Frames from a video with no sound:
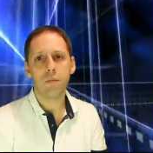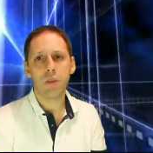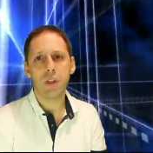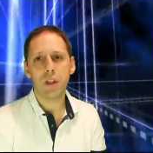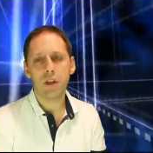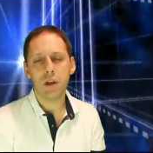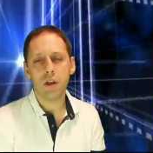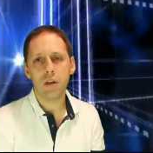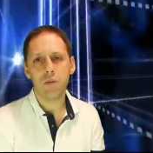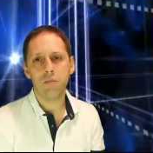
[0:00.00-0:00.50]

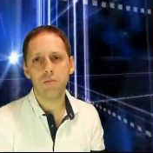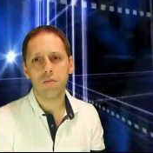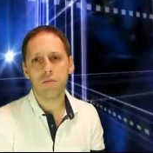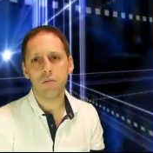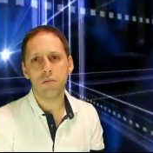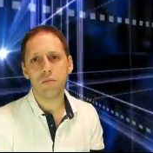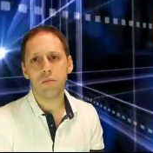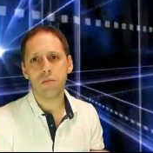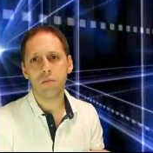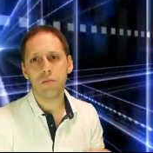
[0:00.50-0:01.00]
bir takım
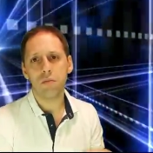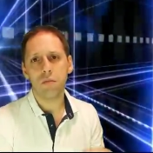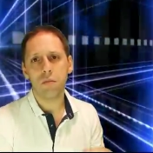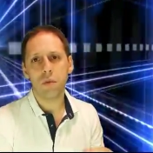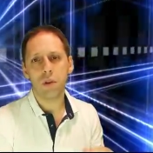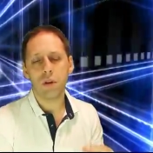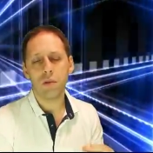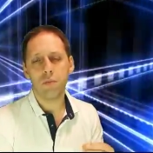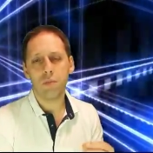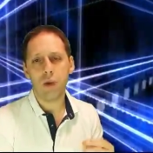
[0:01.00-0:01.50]

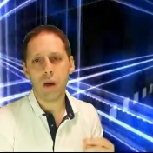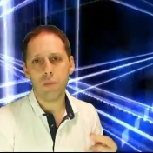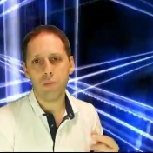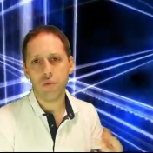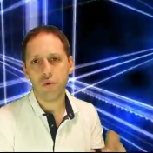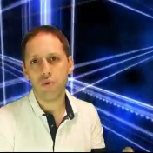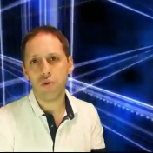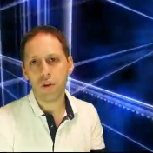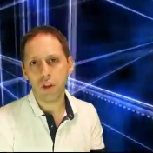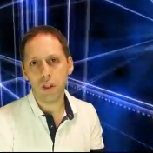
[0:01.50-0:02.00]

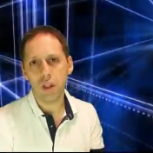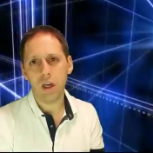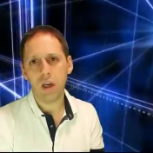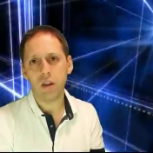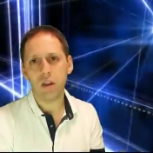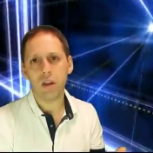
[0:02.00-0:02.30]
ben proje diye